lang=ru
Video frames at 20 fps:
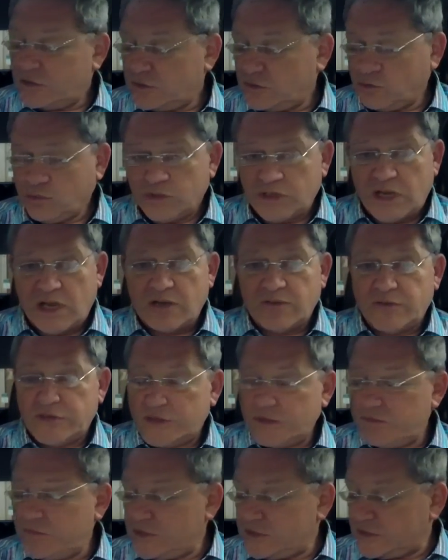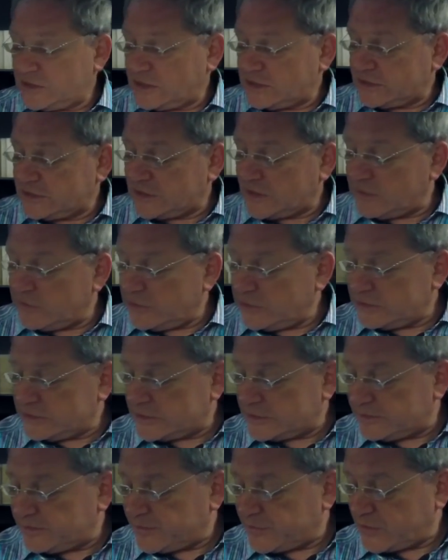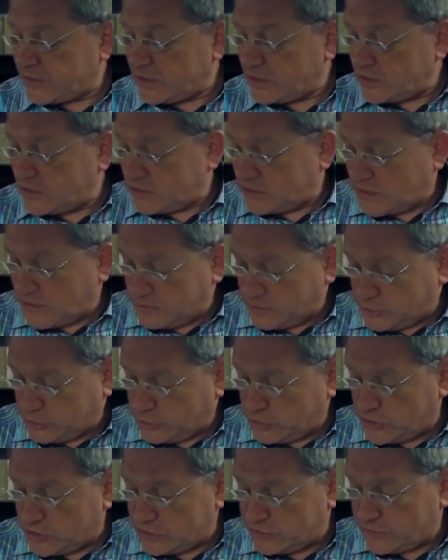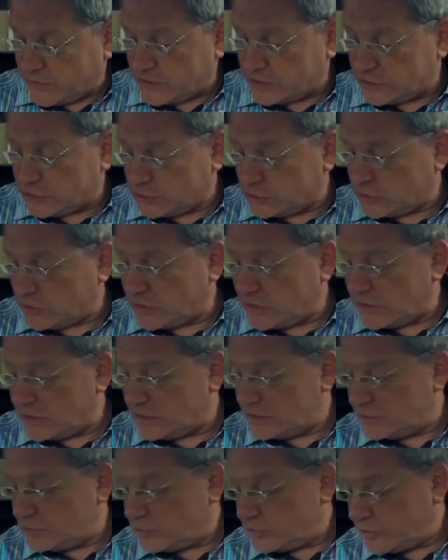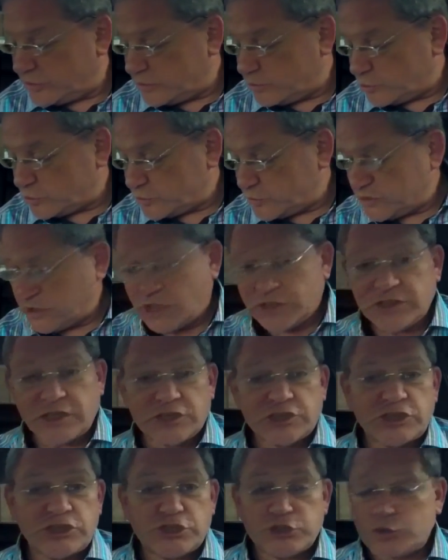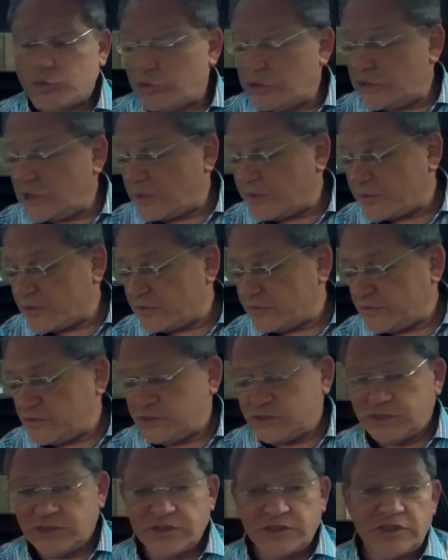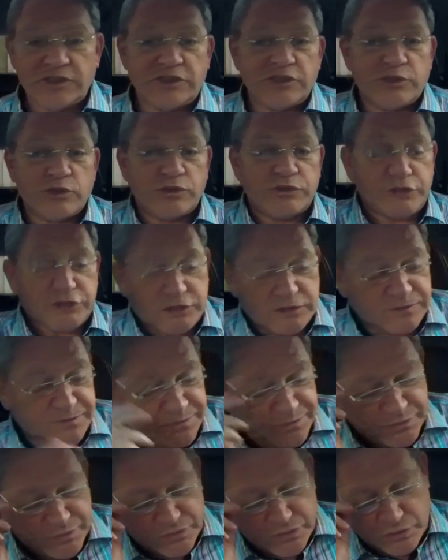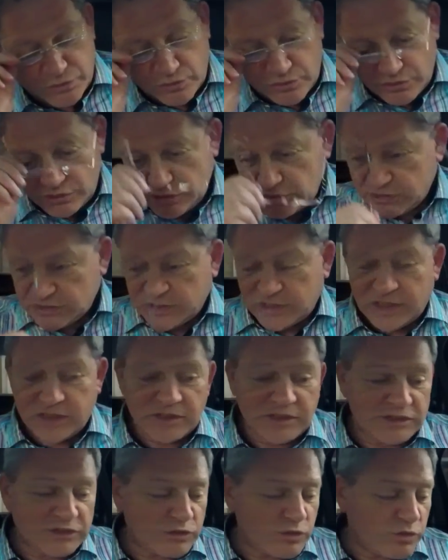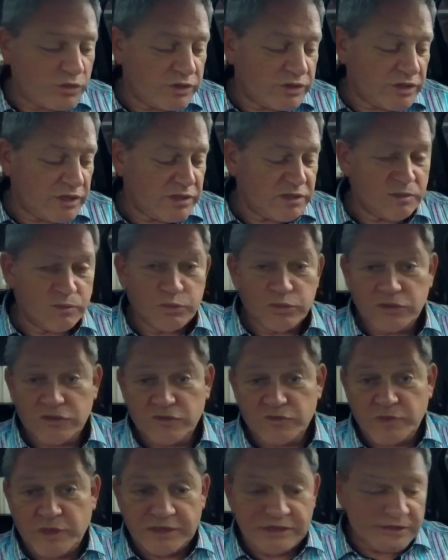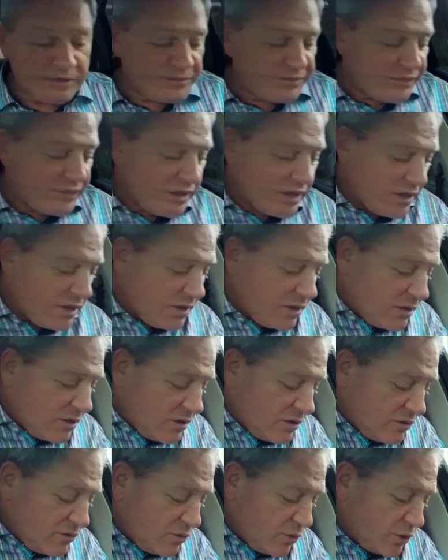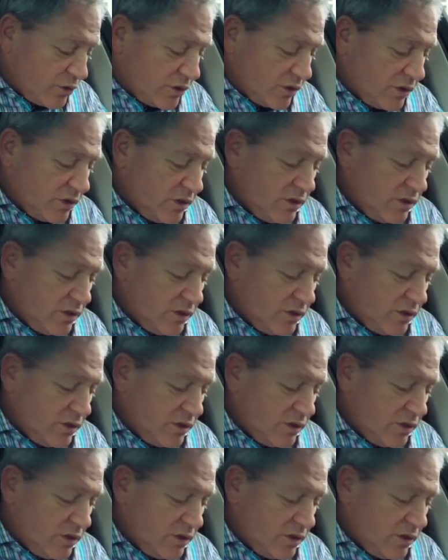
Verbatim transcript: Ну, я в этом месте остановился. А, там еще есть фраза, что она думает, может быть, о нашей школе, о профессии тестировщика, но не знает, насколько ей это будет в масть. Вот.